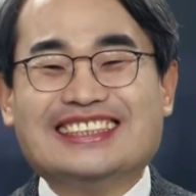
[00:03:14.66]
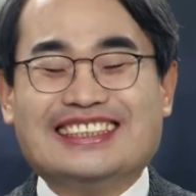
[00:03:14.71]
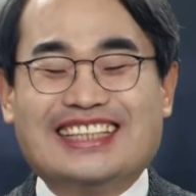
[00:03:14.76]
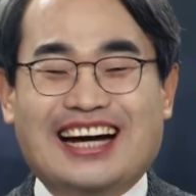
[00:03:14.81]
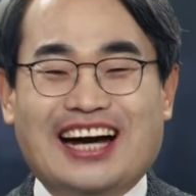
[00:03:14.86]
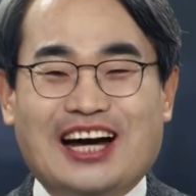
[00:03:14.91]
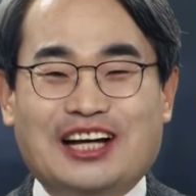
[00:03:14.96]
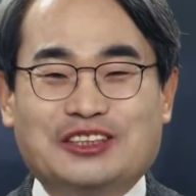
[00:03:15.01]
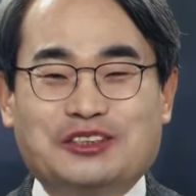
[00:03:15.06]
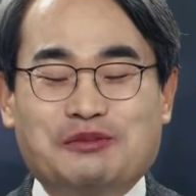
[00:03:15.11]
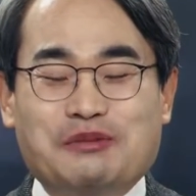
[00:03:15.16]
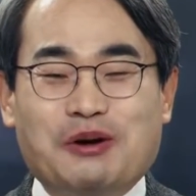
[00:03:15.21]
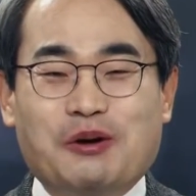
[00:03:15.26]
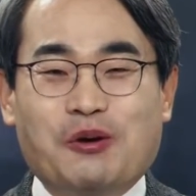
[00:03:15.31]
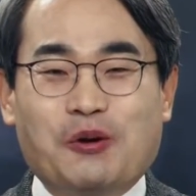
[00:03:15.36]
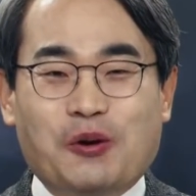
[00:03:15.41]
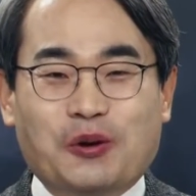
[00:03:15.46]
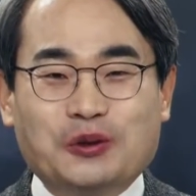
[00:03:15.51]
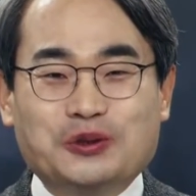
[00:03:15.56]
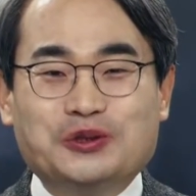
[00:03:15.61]
야 정말
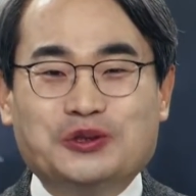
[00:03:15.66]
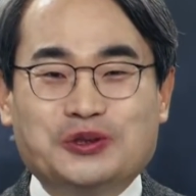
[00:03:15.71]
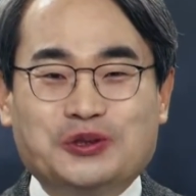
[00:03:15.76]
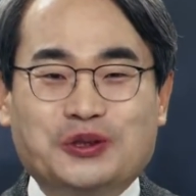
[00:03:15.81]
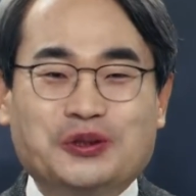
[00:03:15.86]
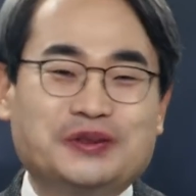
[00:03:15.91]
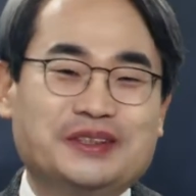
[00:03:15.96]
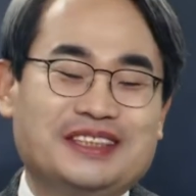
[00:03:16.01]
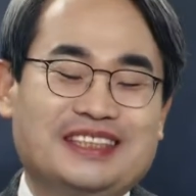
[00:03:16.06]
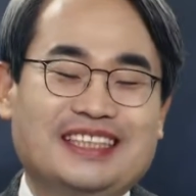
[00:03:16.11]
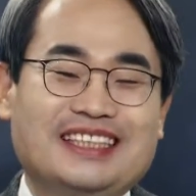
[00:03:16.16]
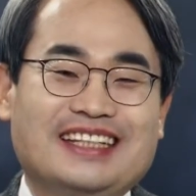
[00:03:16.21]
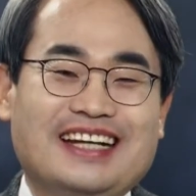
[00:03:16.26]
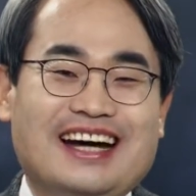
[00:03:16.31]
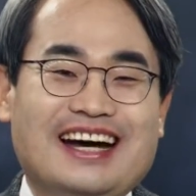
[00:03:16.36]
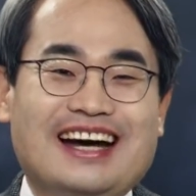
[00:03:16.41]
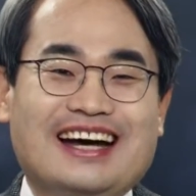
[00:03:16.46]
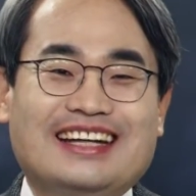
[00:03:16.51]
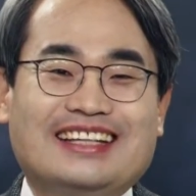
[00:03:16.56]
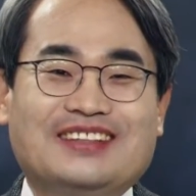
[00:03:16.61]

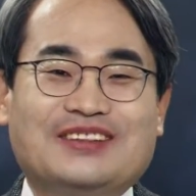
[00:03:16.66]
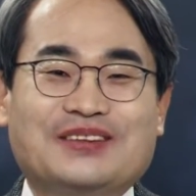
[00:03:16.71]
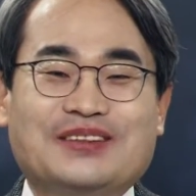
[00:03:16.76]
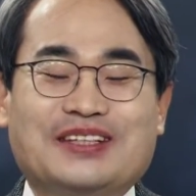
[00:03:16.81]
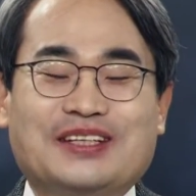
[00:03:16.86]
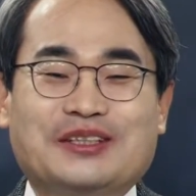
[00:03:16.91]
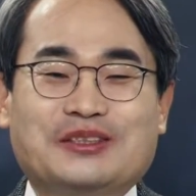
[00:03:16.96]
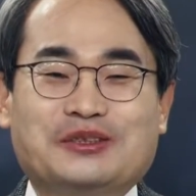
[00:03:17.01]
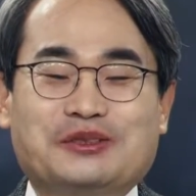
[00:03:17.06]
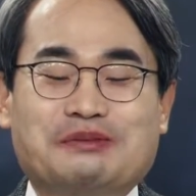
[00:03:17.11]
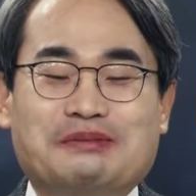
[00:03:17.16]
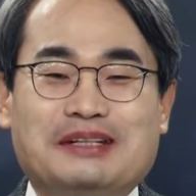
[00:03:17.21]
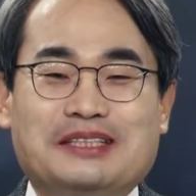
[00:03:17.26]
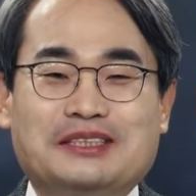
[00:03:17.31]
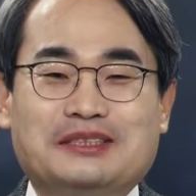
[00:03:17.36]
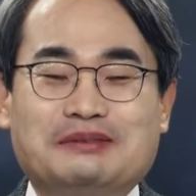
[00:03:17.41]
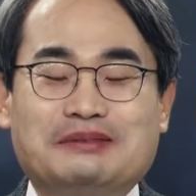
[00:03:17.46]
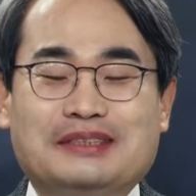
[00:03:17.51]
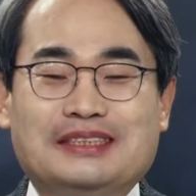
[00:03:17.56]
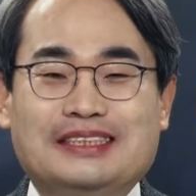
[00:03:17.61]
혼조세다 이렇게 좀
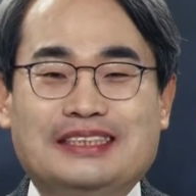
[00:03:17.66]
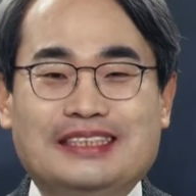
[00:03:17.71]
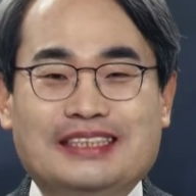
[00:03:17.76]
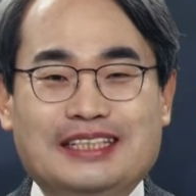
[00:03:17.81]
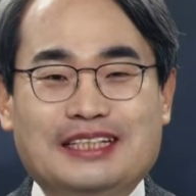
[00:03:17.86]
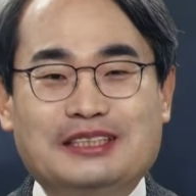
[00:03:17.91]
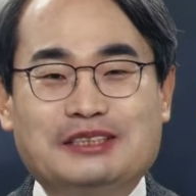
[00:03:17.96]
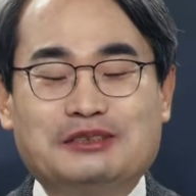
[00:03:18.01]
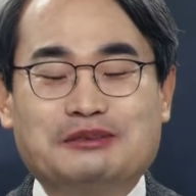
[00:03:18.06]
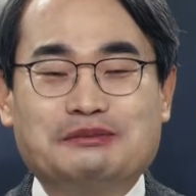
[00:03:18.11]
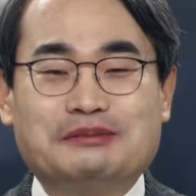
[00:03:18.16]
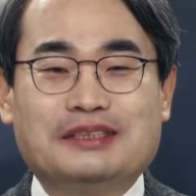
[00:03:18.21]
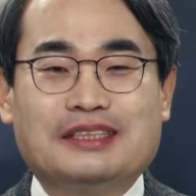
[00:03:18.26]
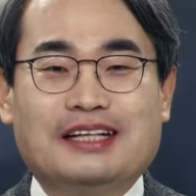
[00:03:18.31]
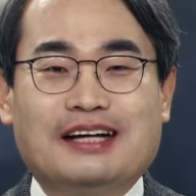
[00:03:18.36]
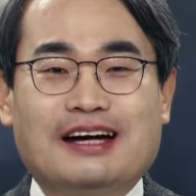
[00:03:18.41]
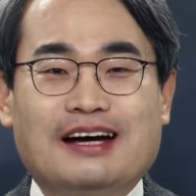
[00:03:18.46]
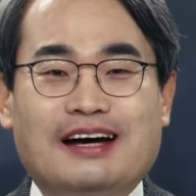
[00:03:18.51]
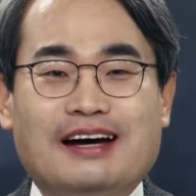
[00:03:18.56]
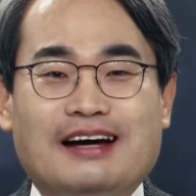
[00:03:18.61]
말씀을
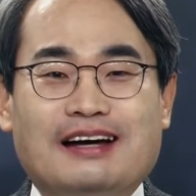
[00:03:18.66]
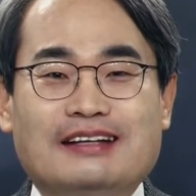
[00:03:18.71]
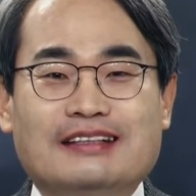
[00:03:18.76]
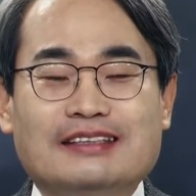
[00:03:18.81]
드리겠습니다.